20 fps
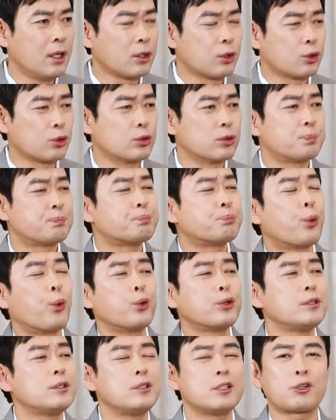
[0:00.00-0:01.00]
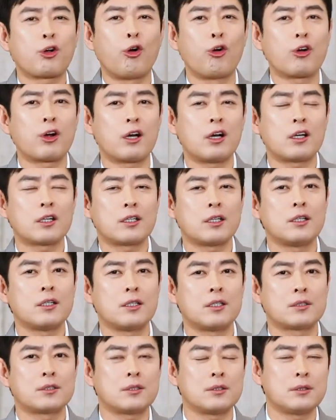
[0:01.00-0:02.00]
그리고 본인이
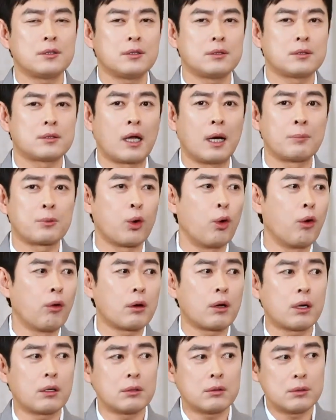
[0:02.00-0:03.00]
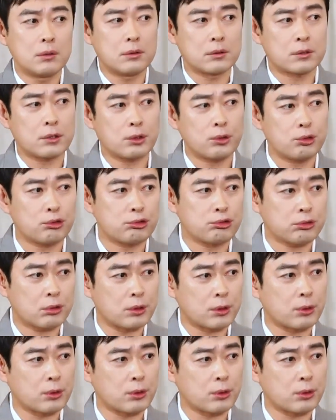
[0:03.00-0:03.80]
건강해야지 남 건강을 챙겨줄 수가